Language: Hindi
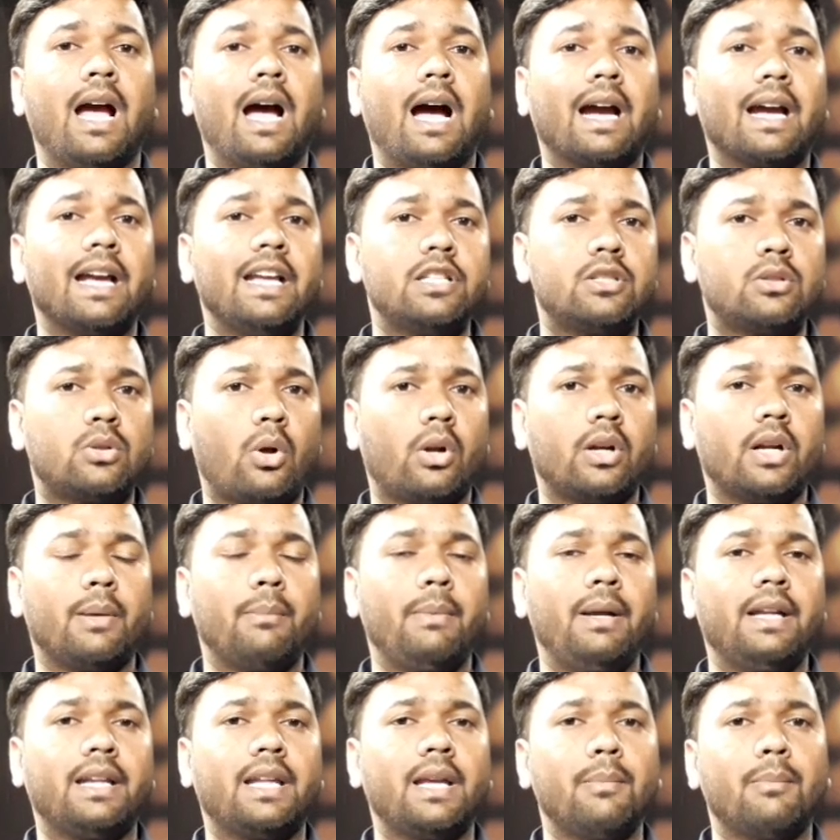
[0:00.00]
अगर इस
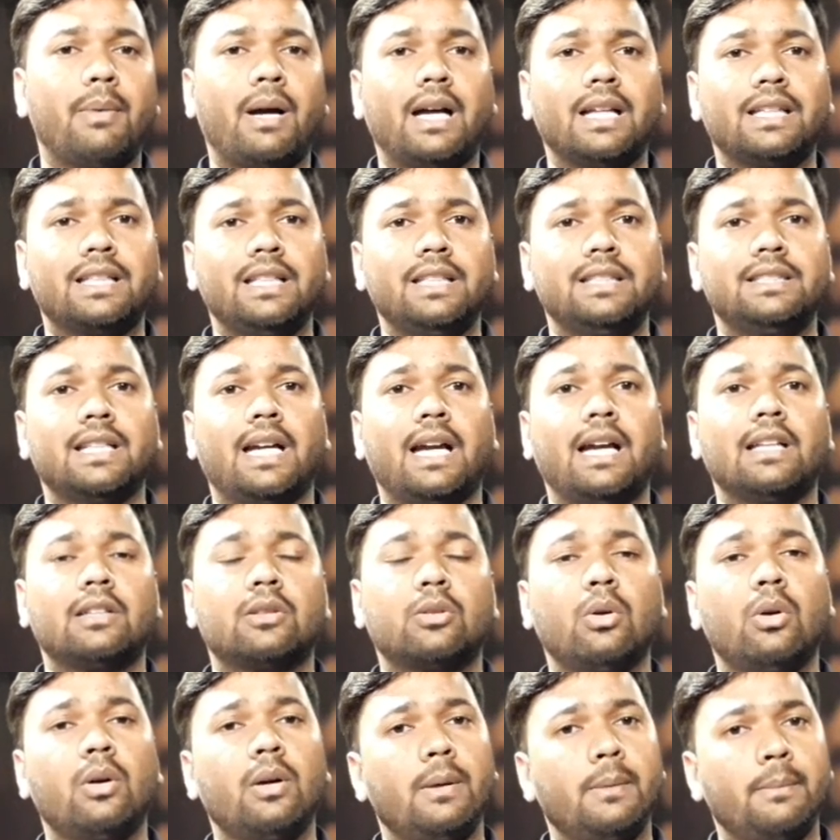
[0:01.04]
टूर्नामेंट की बात की जाए
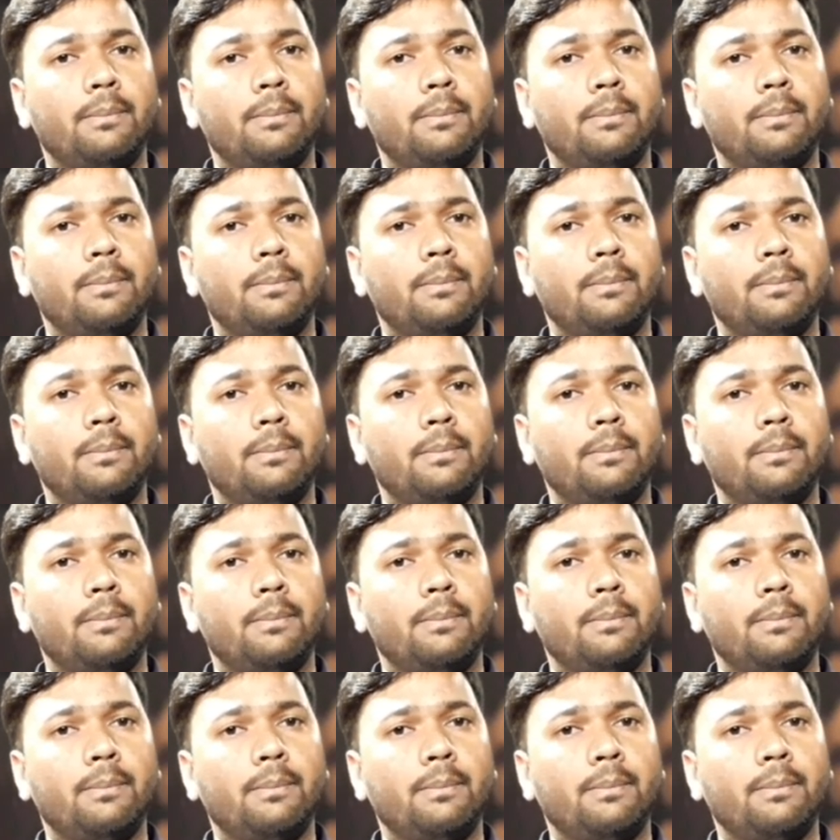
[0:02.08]
तो